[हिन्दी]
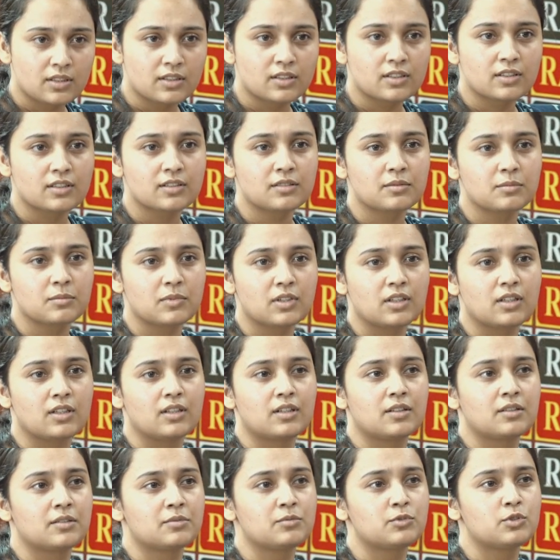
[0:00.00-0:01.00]

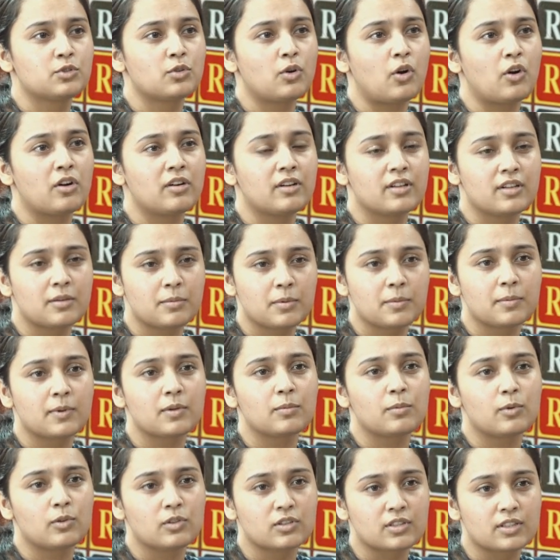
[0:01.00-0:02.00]
बताना जो ordinary
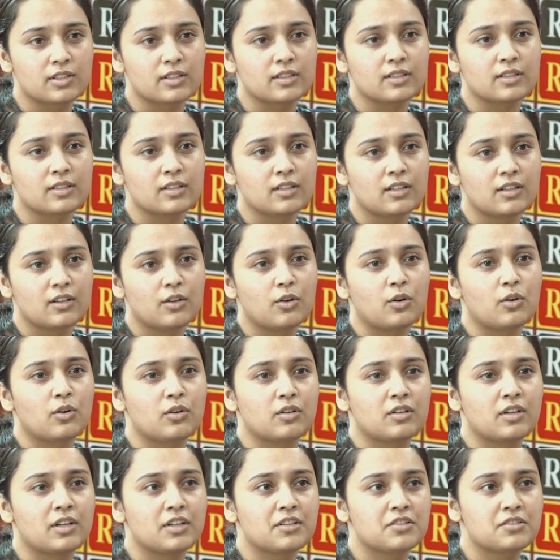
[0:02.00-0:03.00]
people bolte hain
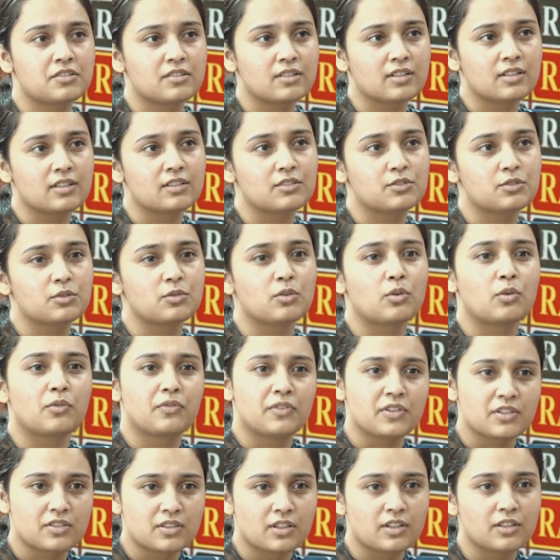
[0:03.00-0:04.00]
aur national jo
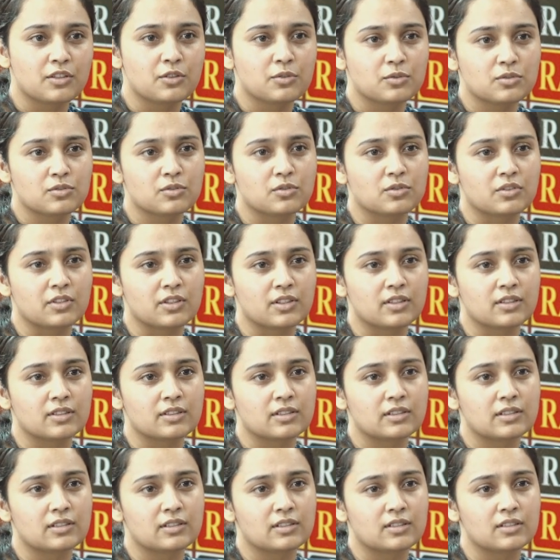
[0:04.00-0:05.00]
officially use hoti
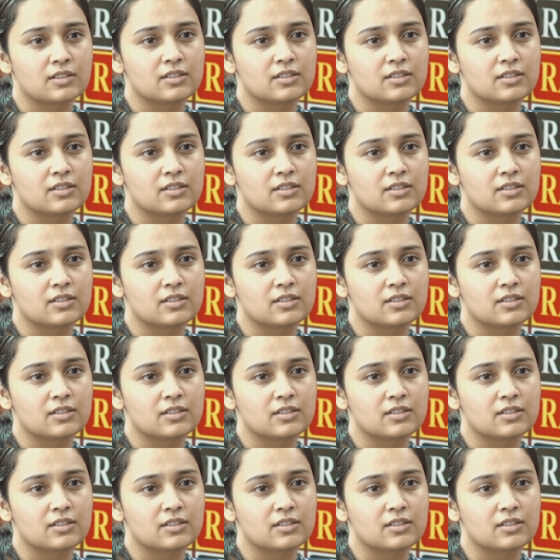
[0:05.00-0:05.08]
hai